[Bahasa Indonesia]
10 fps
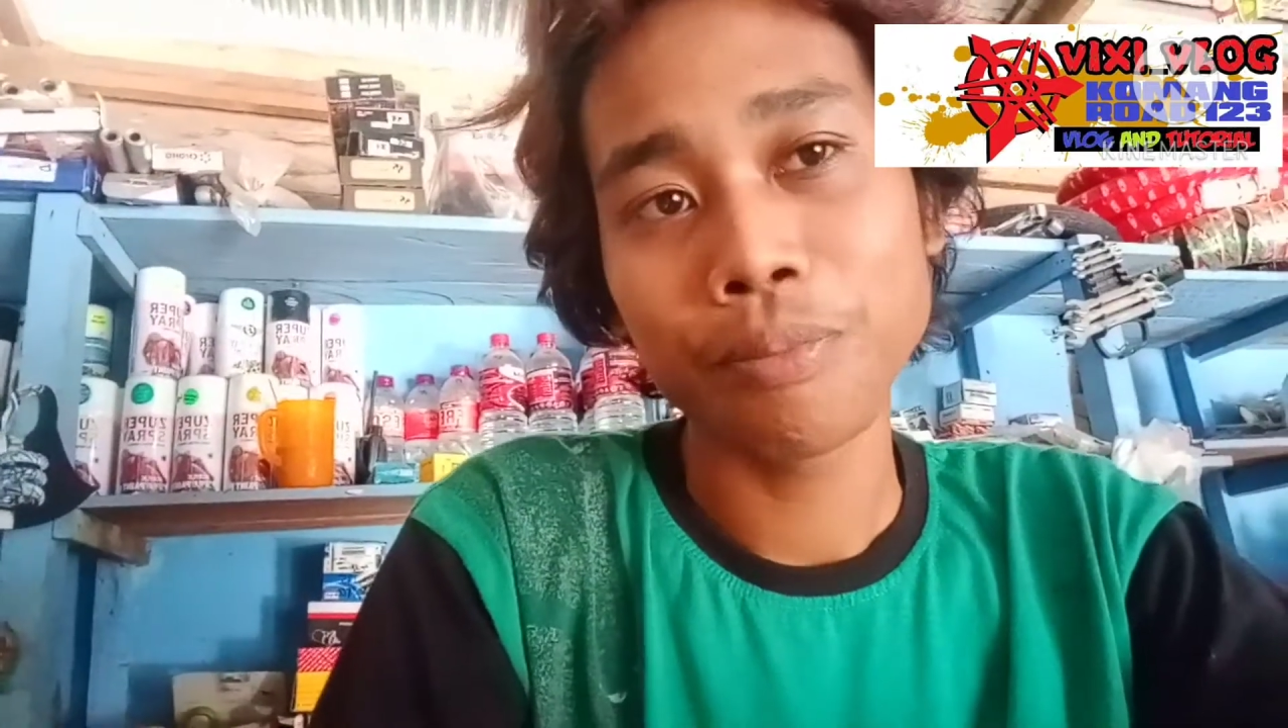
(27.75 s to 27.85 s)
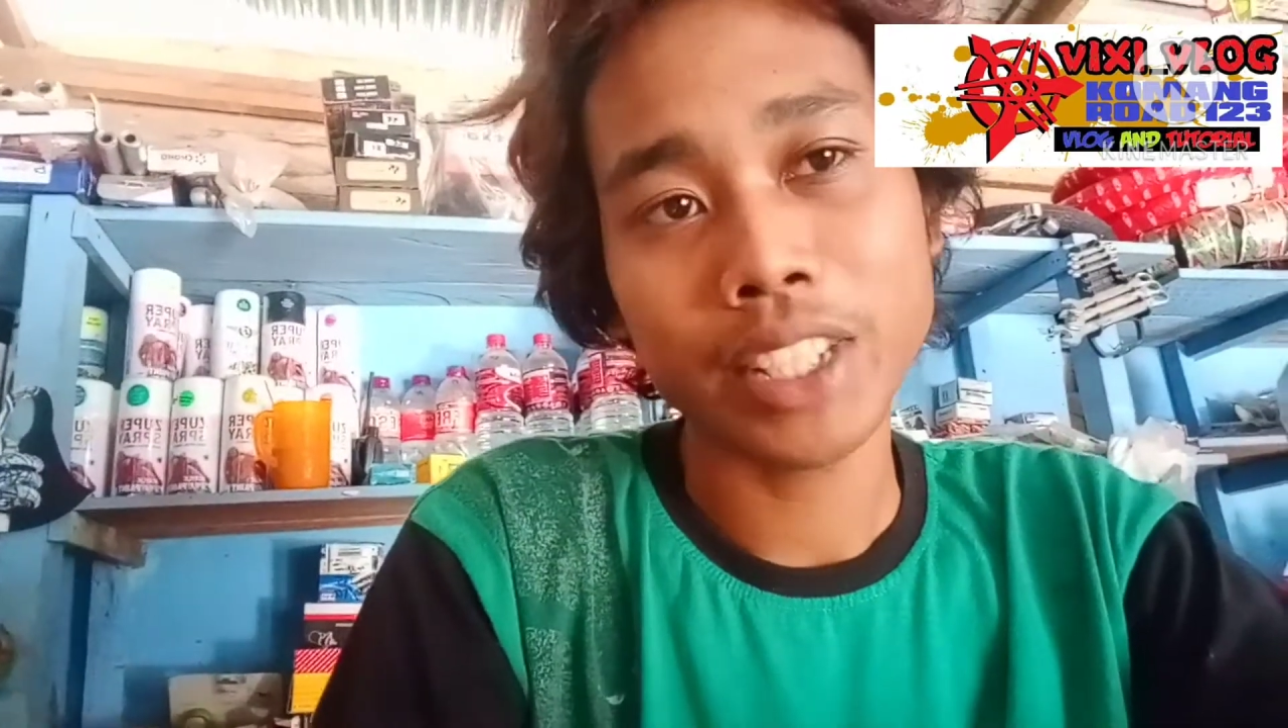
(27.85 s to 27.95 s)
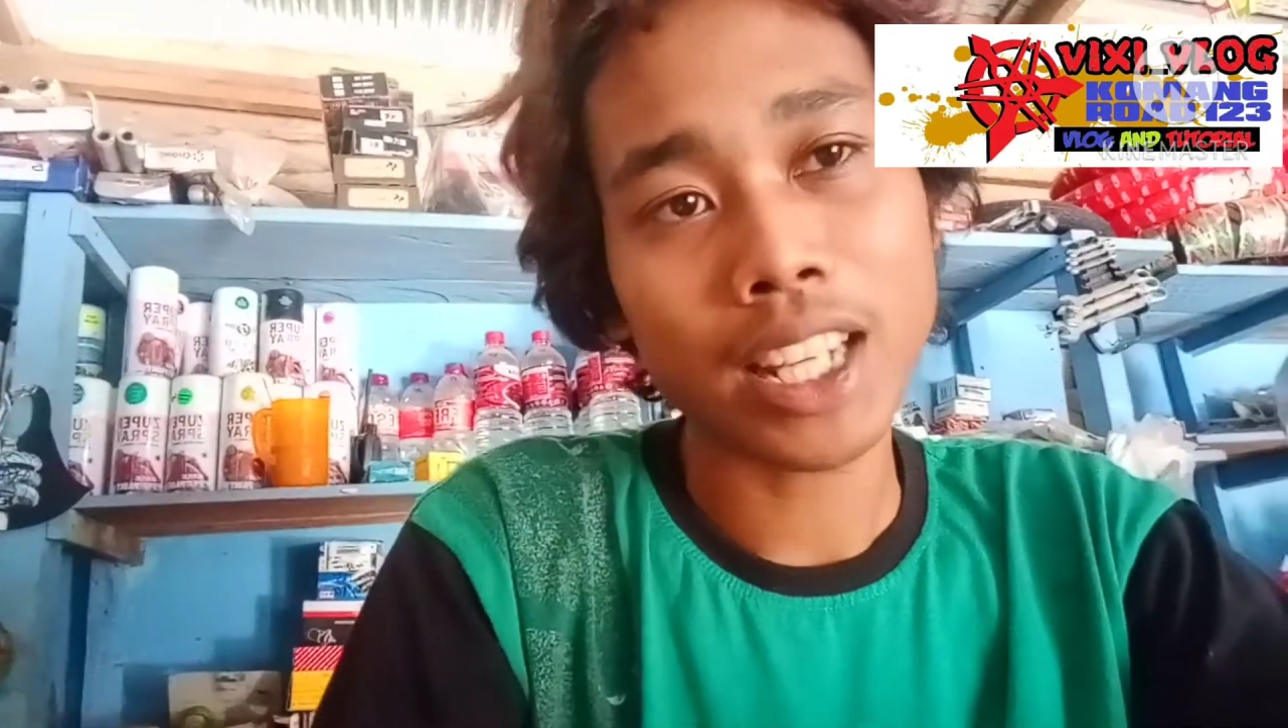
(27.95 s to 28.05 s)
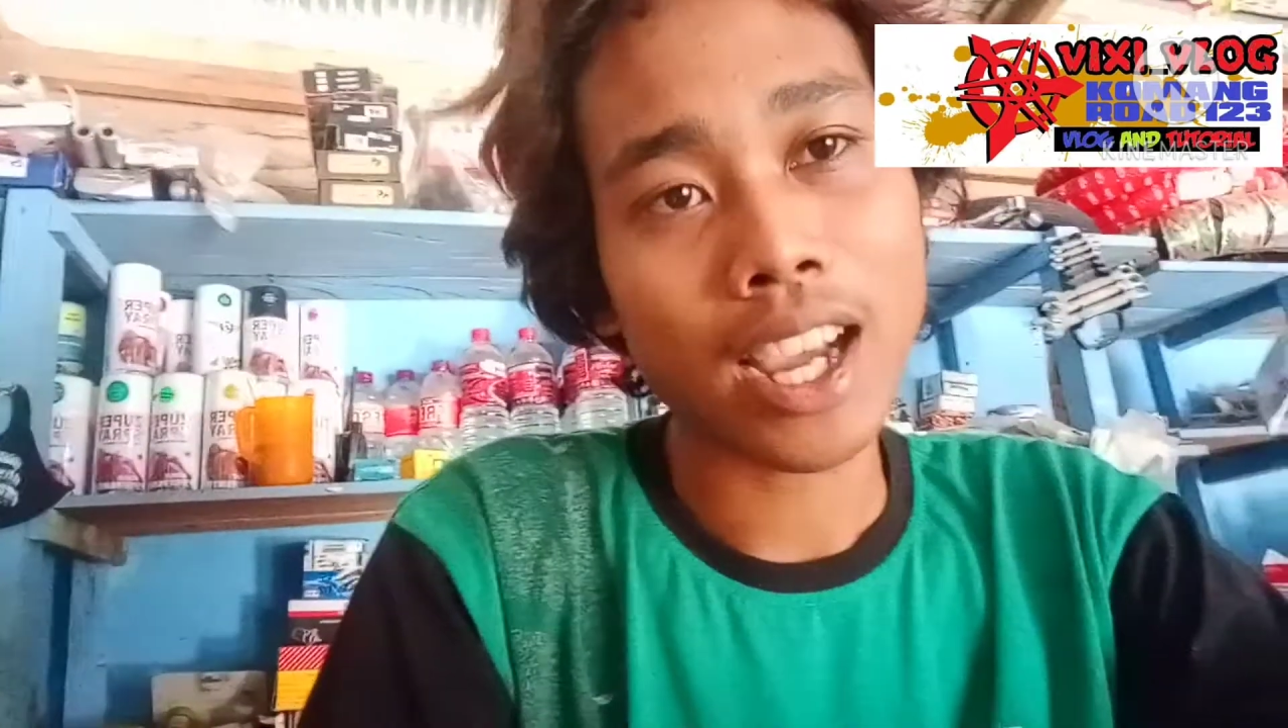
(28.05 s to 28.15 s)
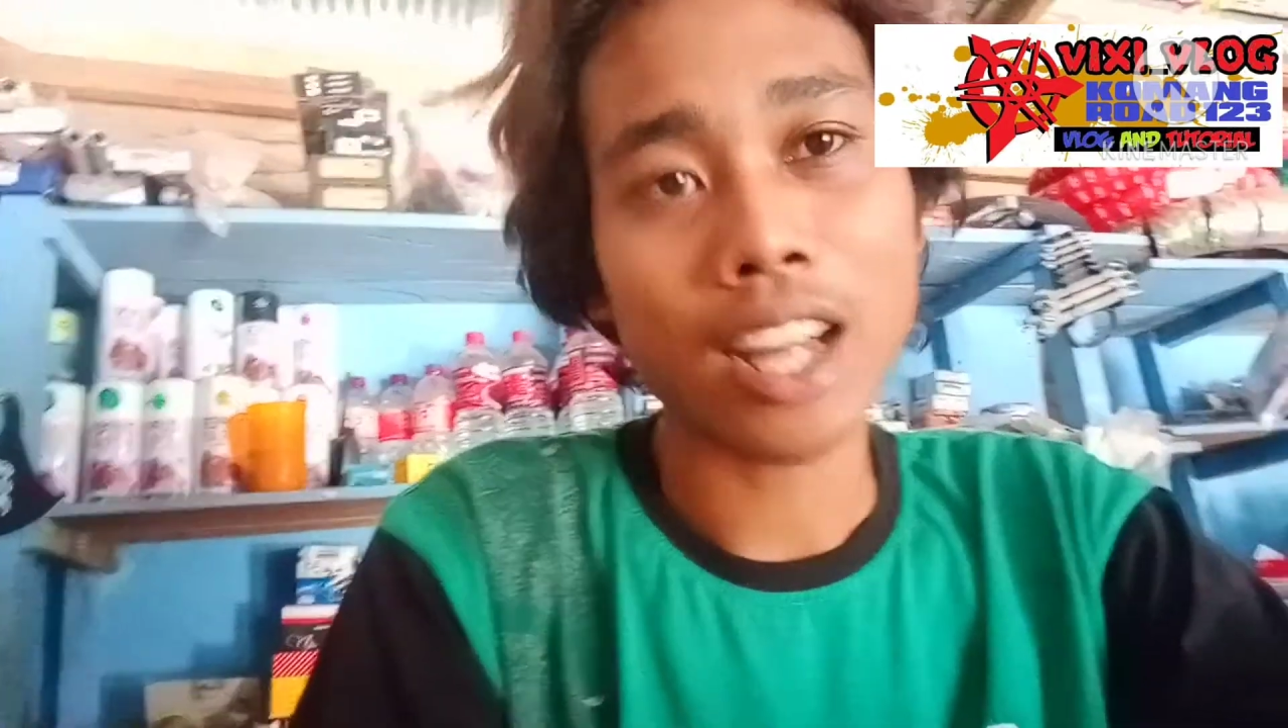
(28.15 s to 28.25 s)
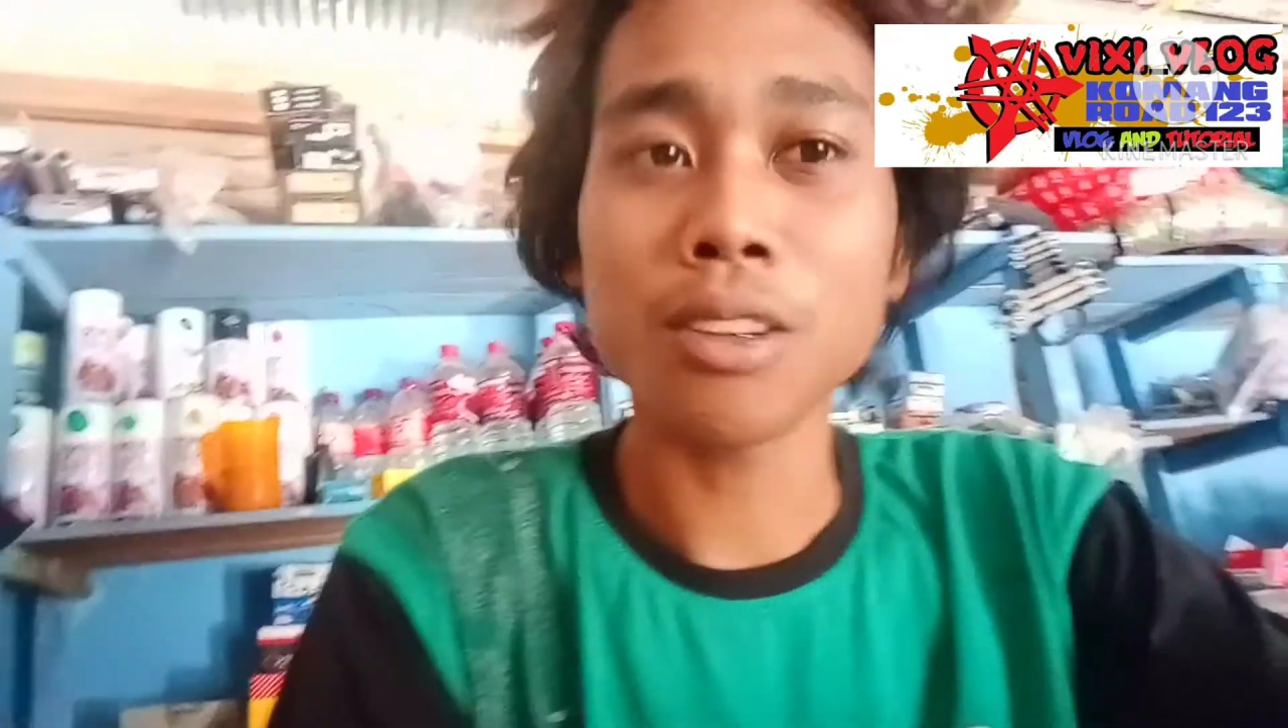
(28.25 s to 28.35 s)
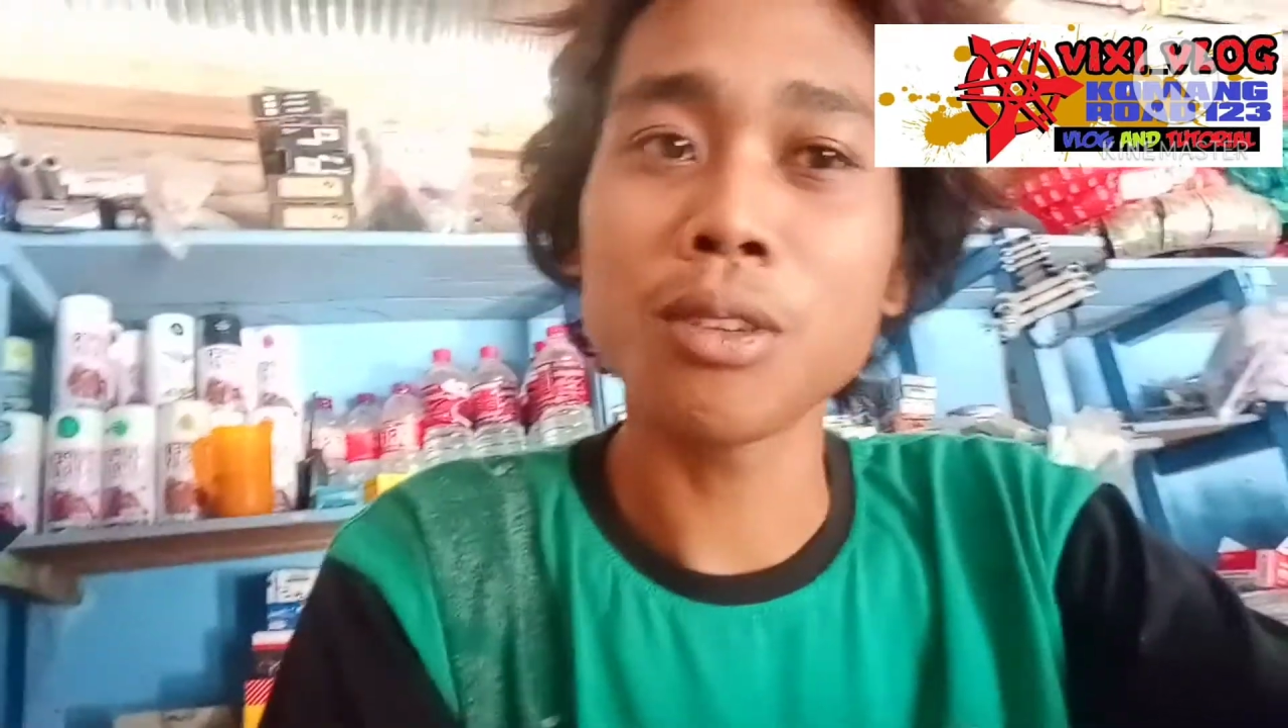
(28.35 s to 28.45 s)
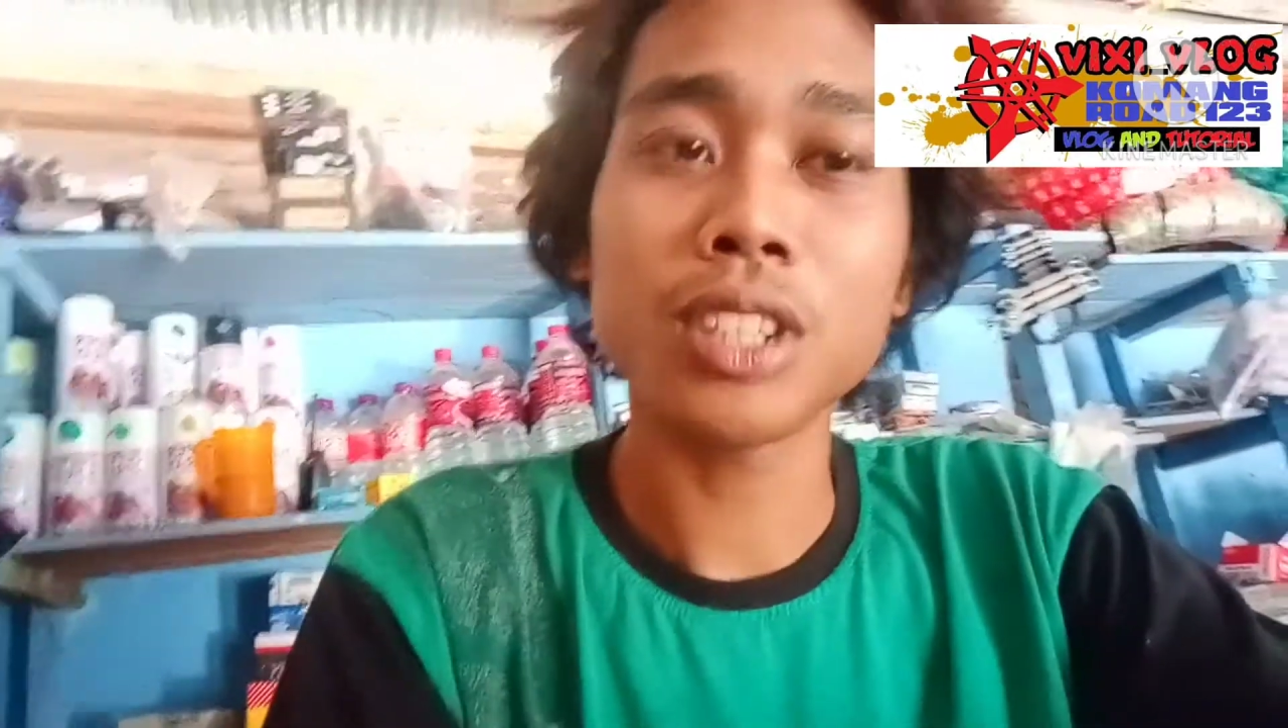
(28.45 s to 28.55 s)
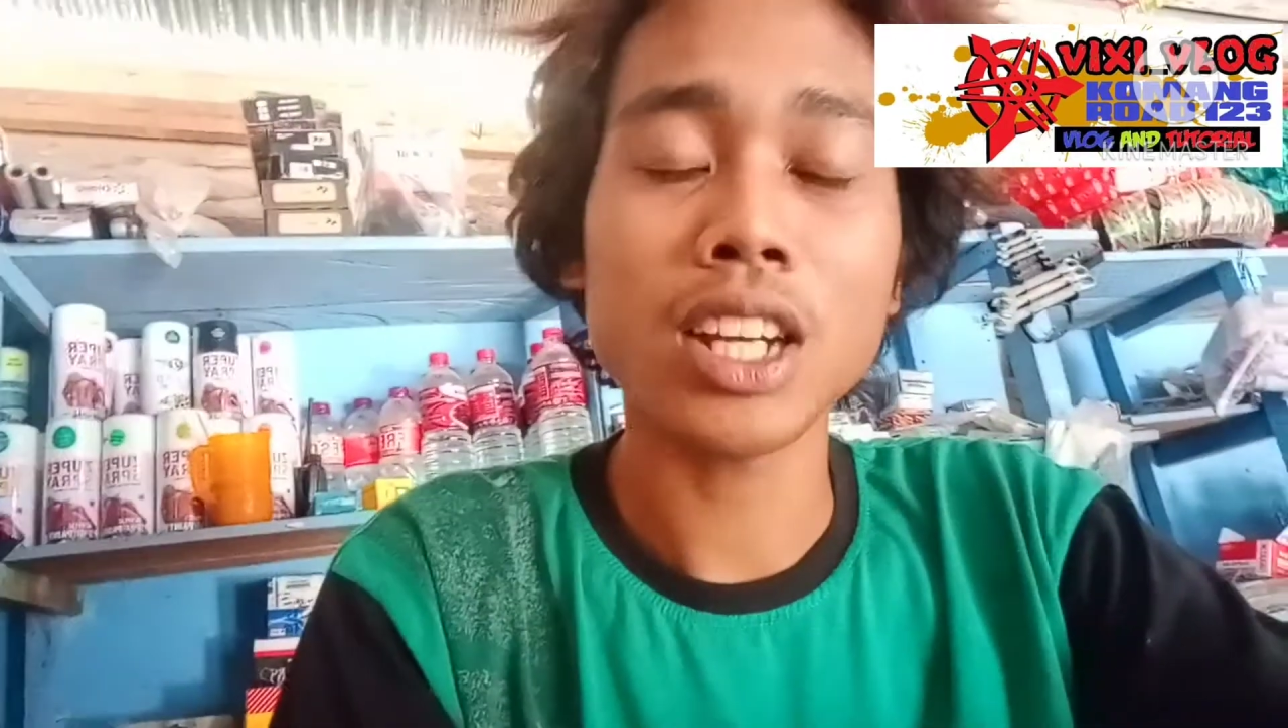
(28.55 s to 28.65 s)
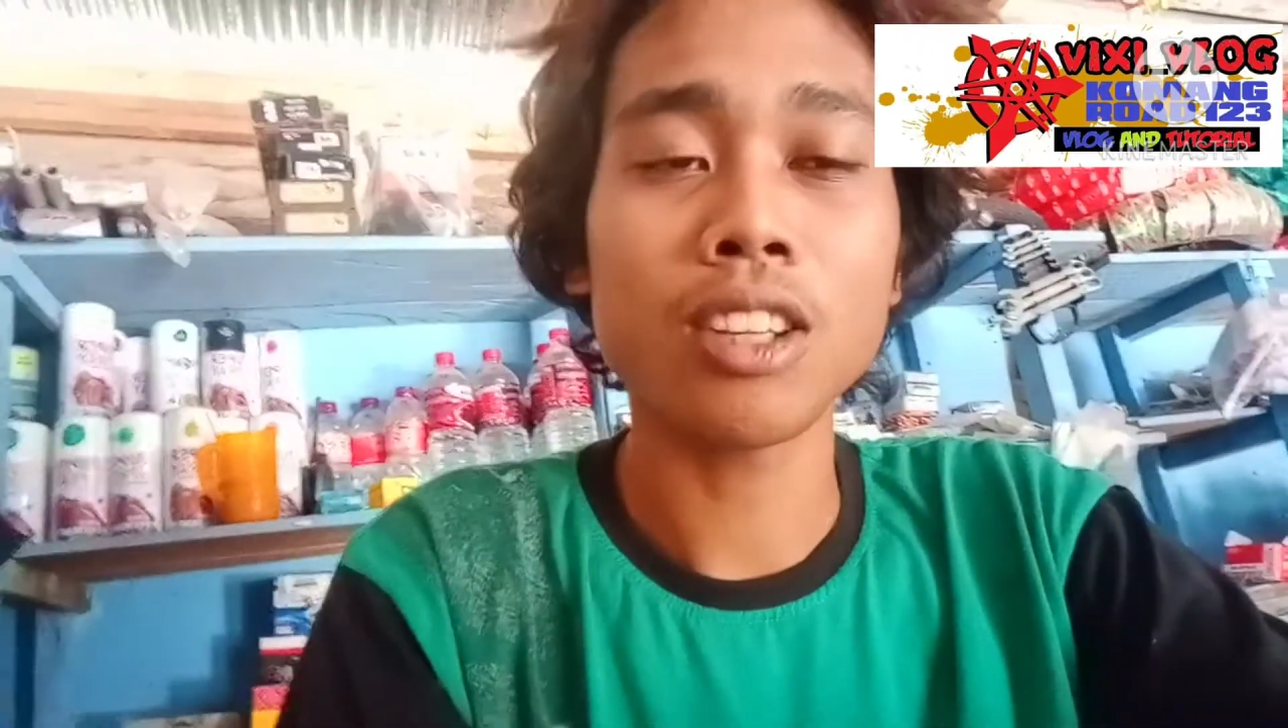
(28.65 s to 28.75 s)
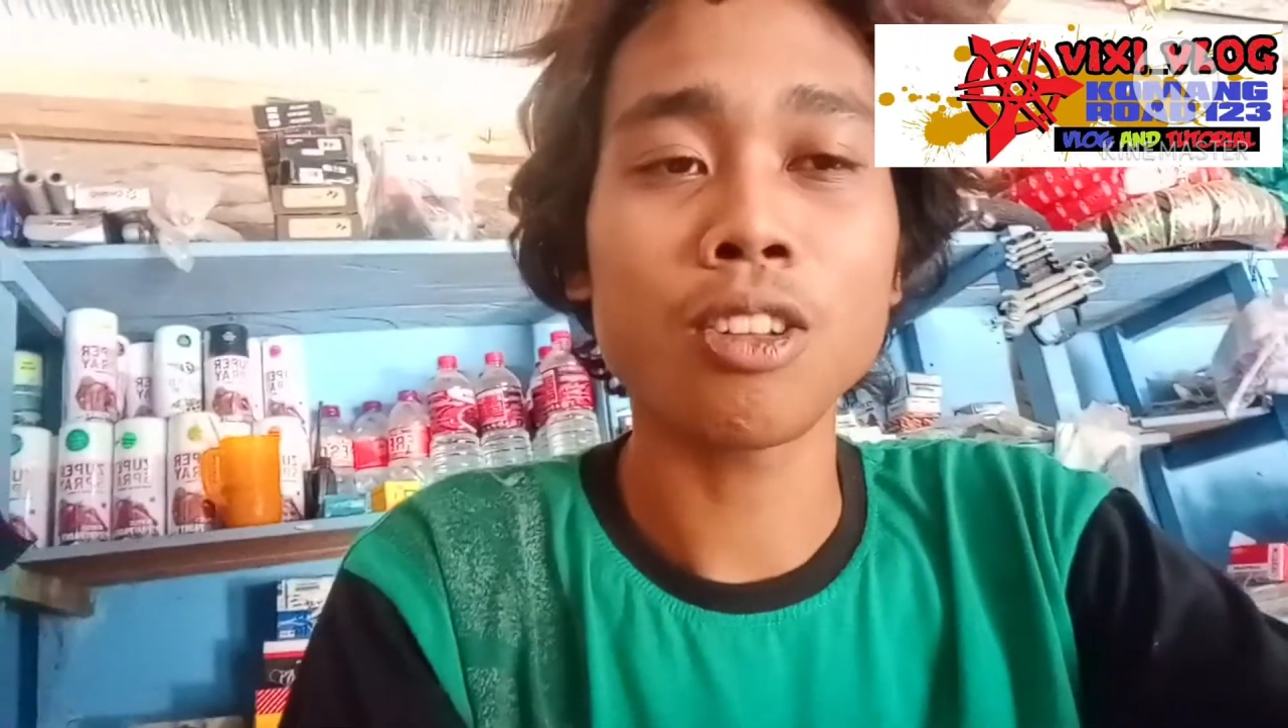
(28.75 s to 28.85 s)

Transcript: silahkan dulu tekan